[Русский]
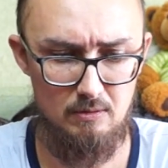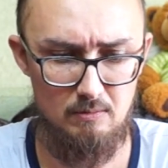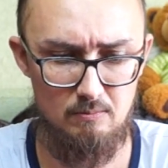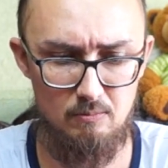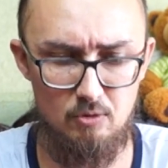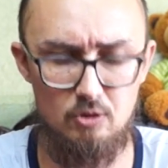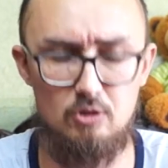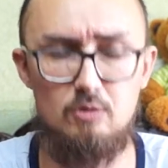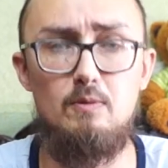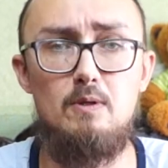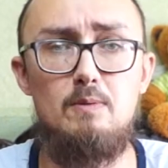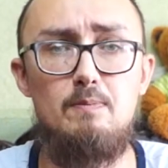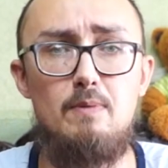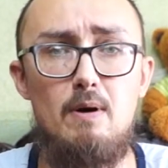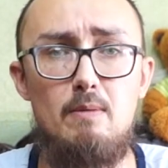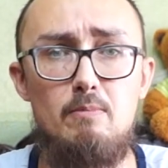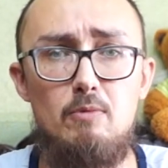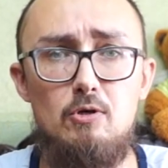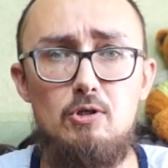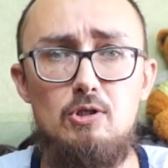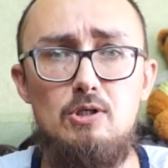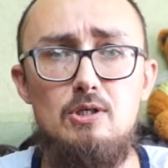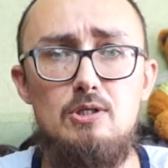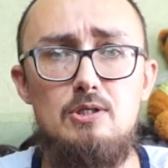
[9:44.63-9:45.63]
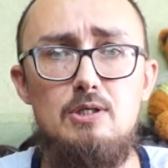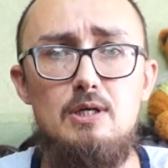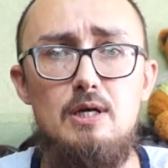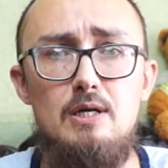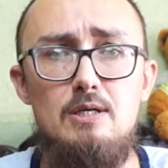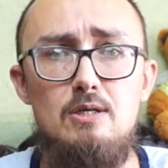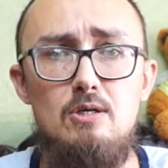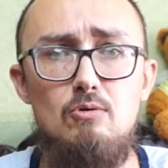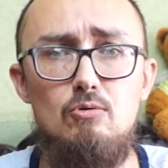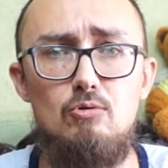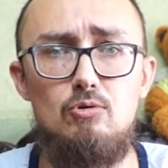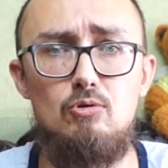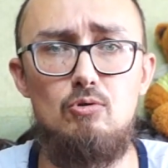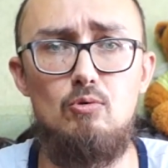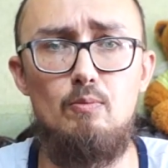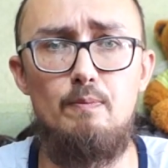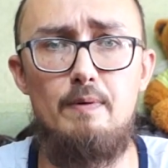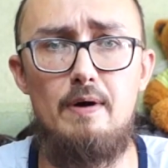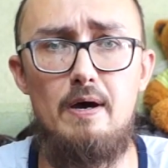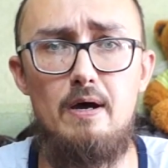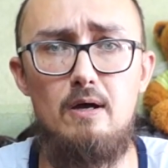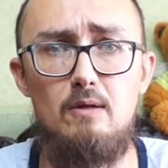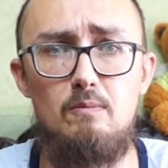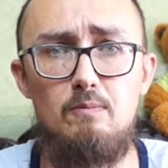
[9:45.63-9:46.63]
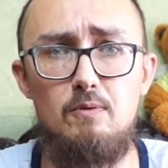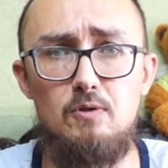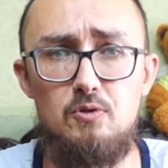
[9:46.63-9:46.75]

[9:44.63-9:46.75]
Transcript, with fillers: Может быть по мощности они и уступают